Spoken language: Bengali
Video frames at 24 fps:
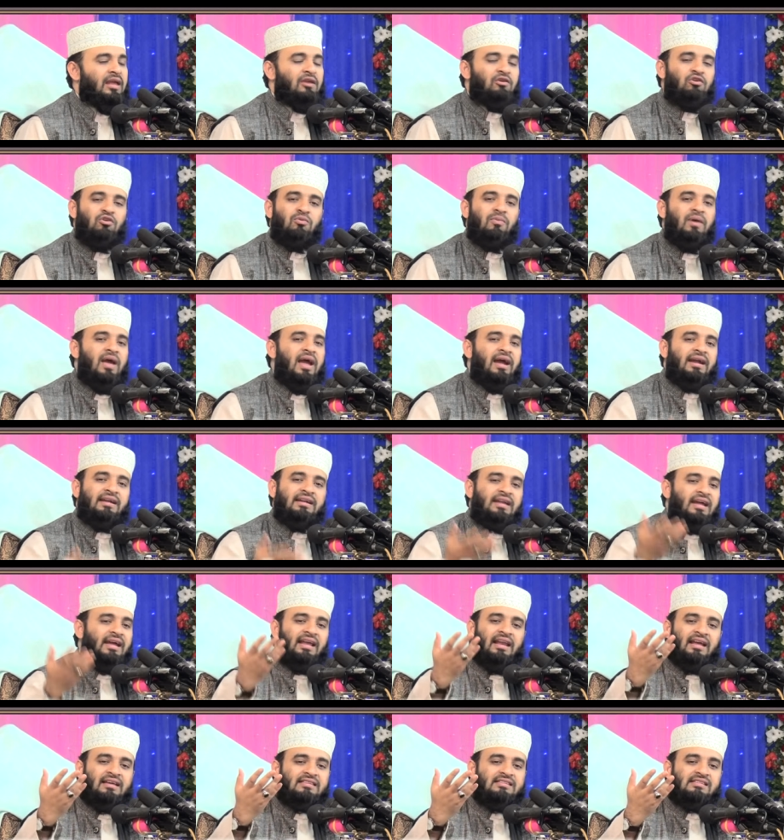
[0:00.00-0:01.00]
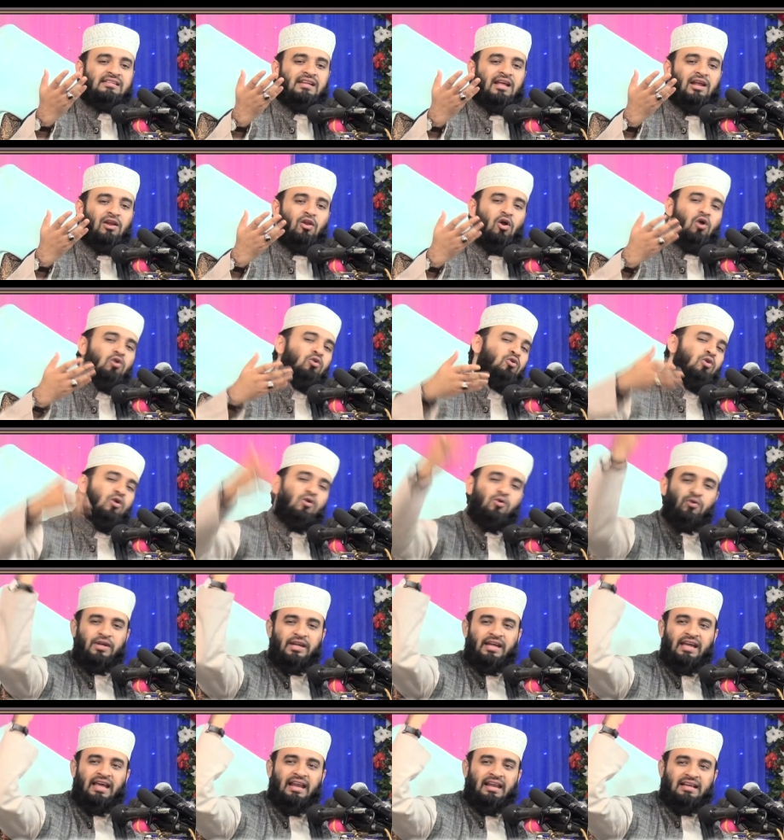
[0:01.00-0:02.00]
এরকম একটা গ্যালাক্সি না লক্ষ
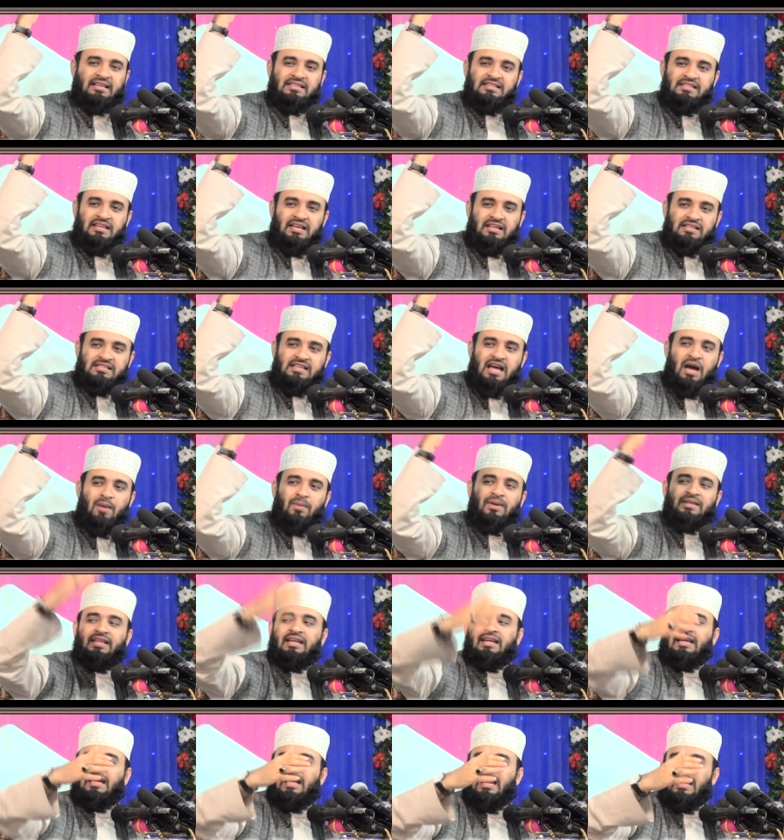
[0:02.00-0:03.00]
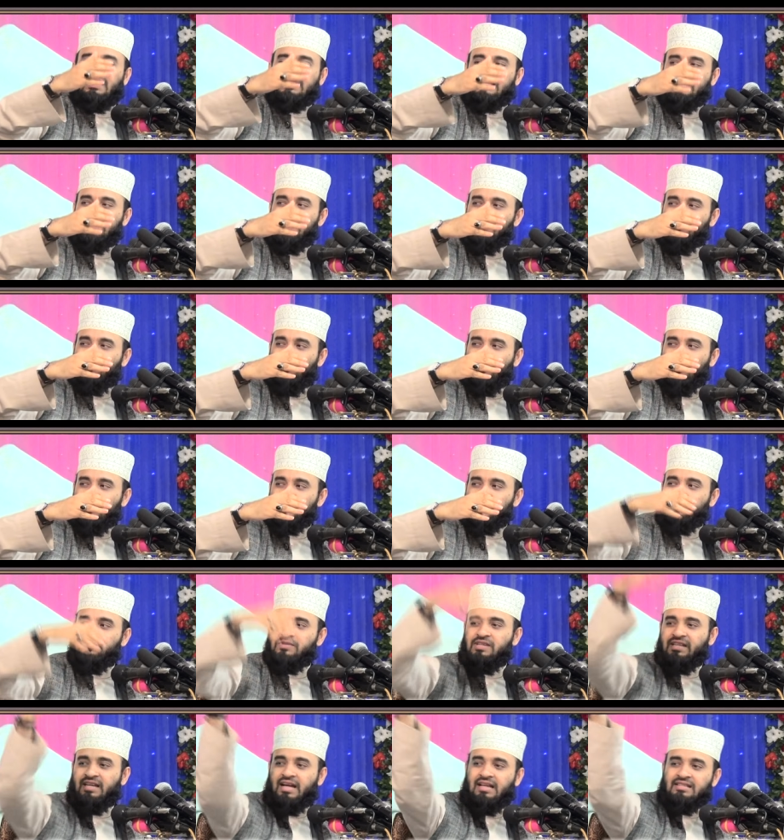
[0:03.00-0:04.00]
কোটি গ্যালাক্সি আছে আমাদের গ্যালাক্সির পরে
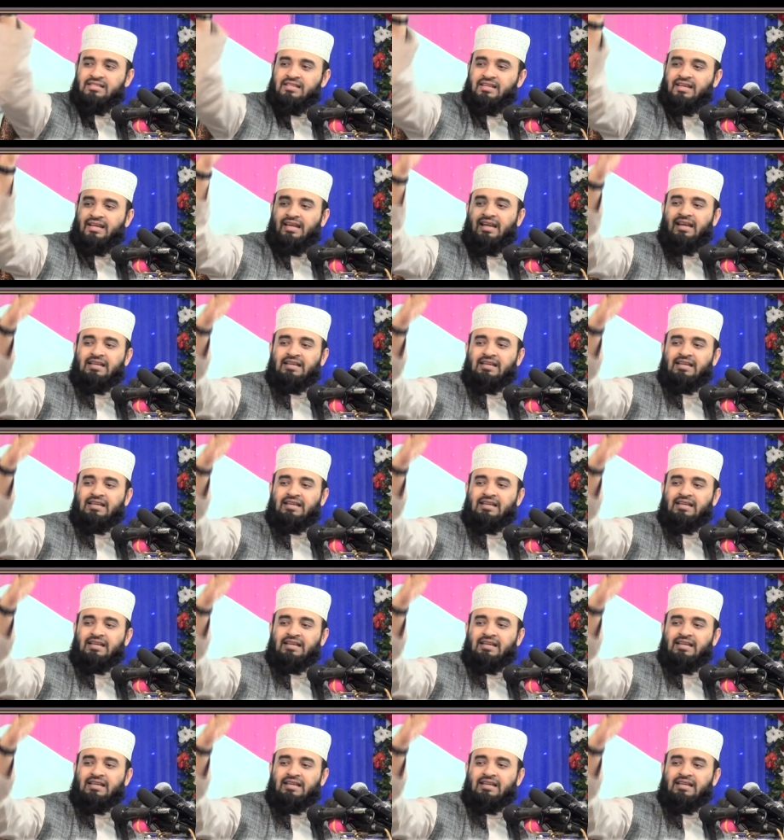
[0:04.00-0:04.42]
সবচেয়ে কাছের